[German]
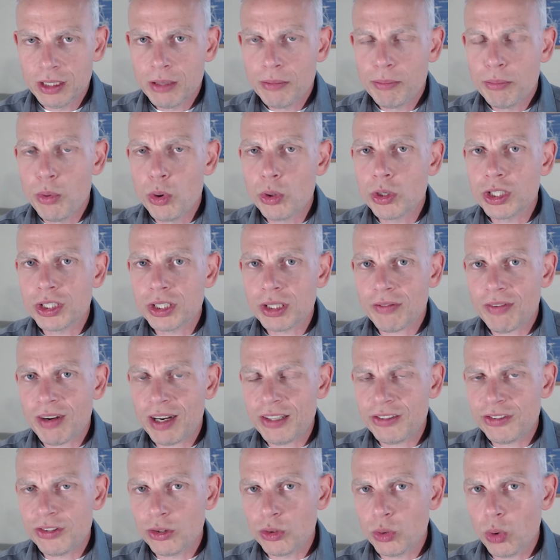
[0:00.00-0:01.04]

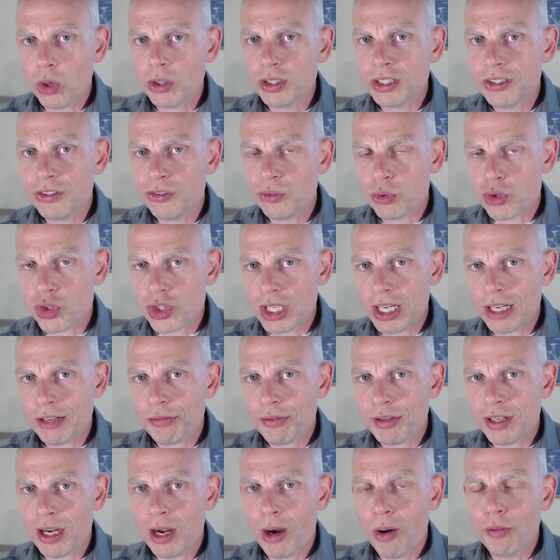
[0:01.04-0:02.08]
möglicherweise doch nicht so stark
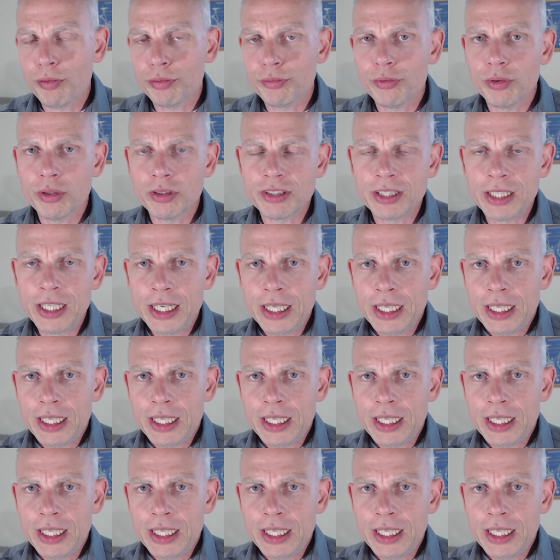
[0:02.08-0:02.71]
verkauft wird,